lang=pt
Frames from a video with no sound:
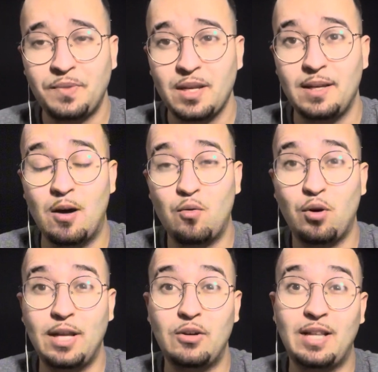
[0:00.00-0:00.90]
Né? Um
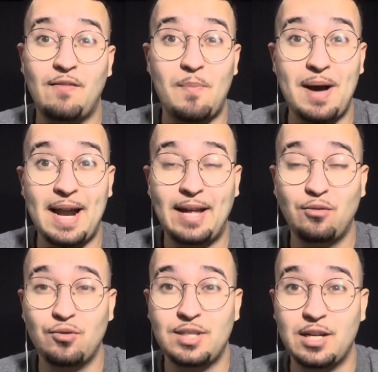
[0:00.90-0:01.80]
goleiro que estava parado
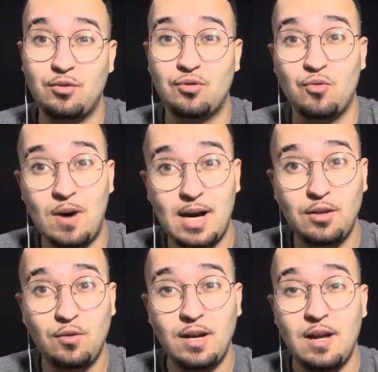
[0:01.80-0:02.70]
no Santos um
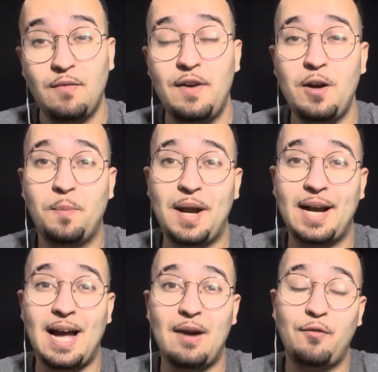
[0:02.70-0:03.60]
ano, veio para
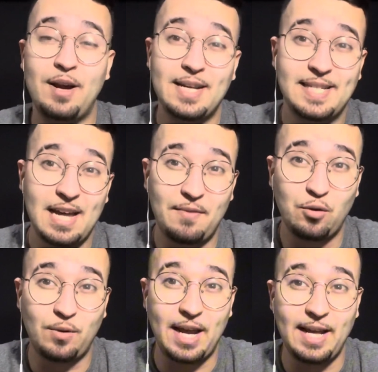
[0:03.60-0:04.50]
cá, foi reserva
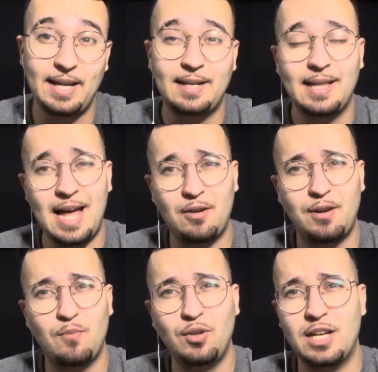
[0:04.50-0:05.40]
do Kehler, claro
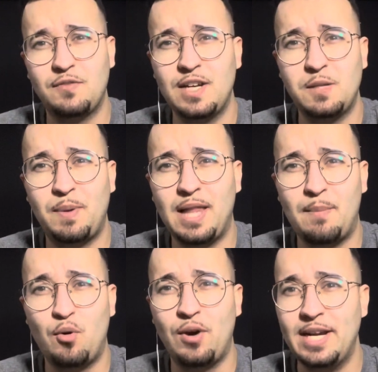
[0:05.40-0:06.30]
que muitas vezes pela
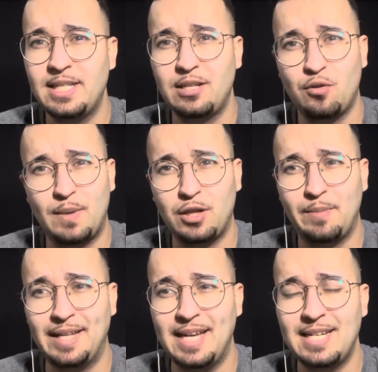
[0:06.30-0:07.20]
burrice do Mano
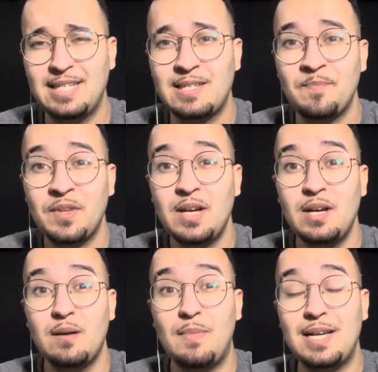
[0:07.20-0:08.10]
Menezes,
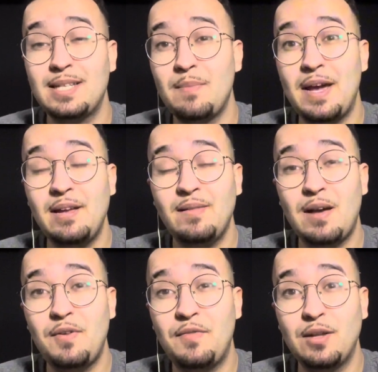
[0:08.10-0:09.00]
mas também está
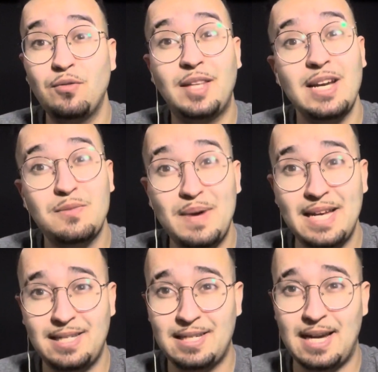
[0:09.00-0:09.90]
vivendo três
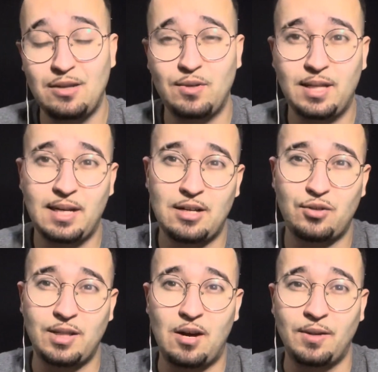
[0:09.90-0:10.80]
meses aí no
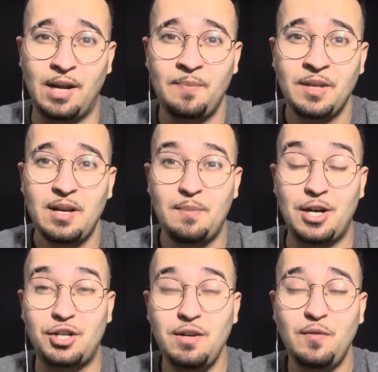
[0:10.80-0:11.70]
Internacional, né? Para
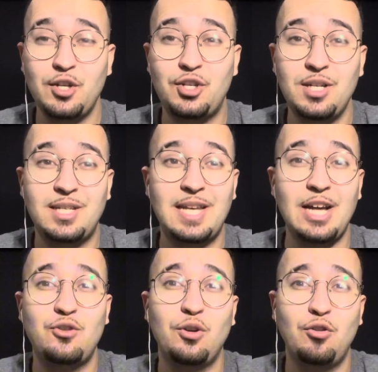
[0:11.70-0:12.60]
te investir
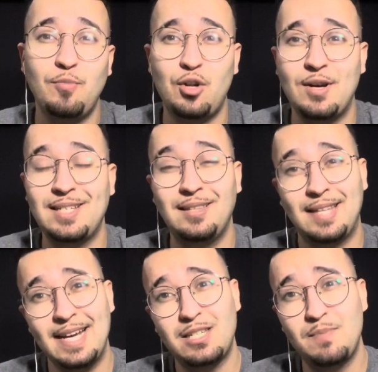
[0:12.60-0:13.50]
7, 8 milhões em
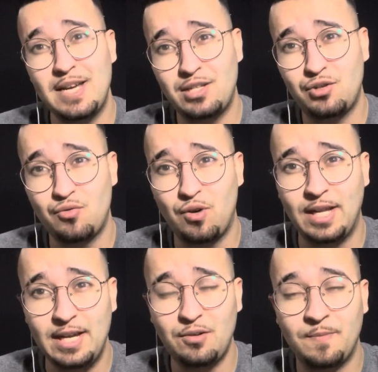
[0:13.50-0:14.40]
três meses de um
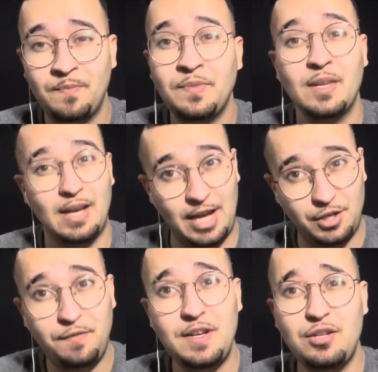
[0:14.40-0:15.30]
goleiro, é
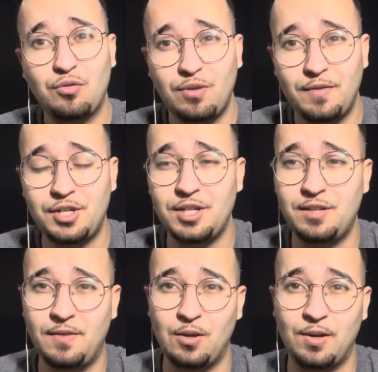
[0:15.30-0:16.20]
difícil tu investir esse
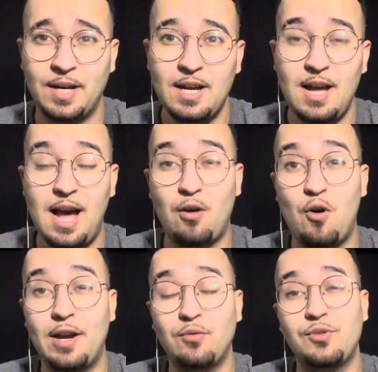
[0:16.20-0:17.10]
valor.
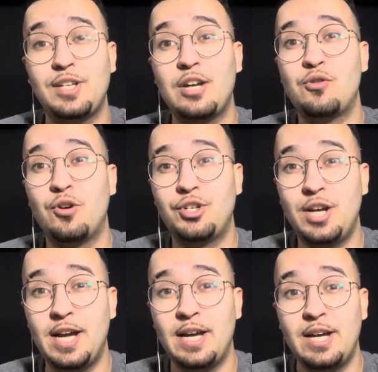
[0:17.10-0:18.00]
Agora, no Sérgio
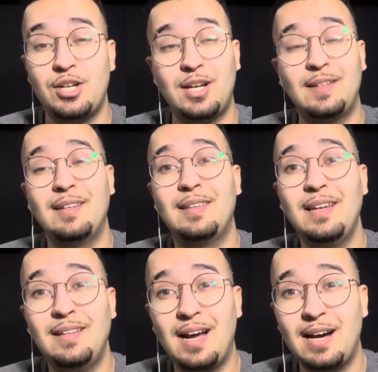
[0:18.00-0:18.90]
Rocher, já tem
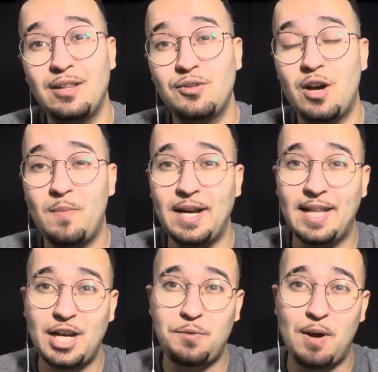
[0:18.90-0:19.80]
30 anos, é uma
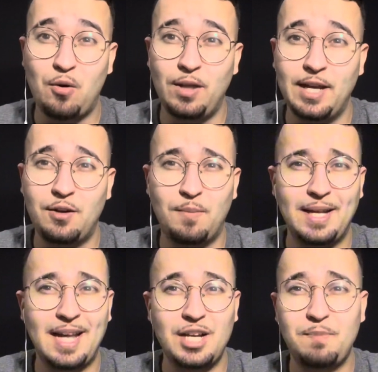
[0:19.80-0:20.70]
idade para goleiro, uma
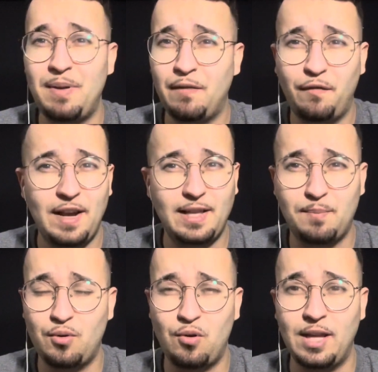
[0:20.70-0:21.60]
idade perfeita
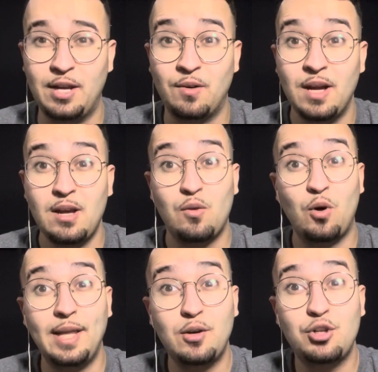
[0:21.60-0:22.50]
para goleiro.
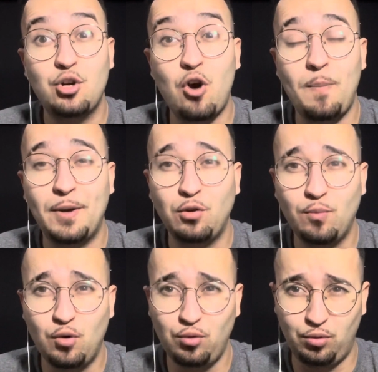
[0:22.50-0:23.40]
Goleiro de Copa do
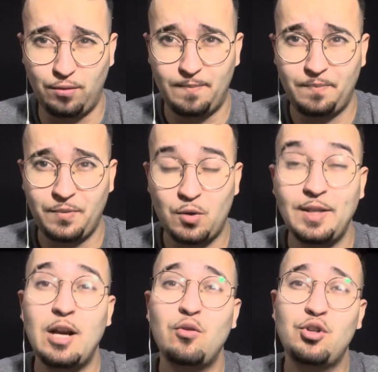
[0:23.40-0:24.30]
Mundo. Quando
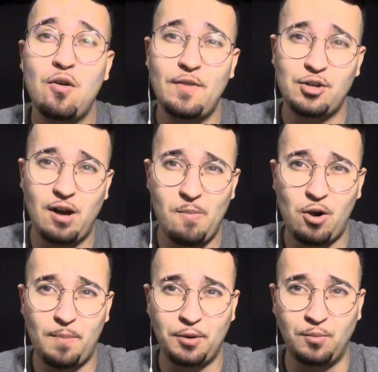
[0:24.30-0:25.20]
é que o John vai jogar uma
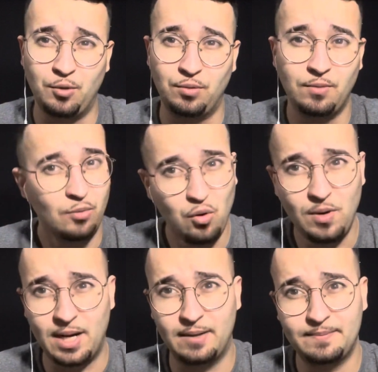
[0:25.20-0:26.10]
Copa do Mundo? Nunca.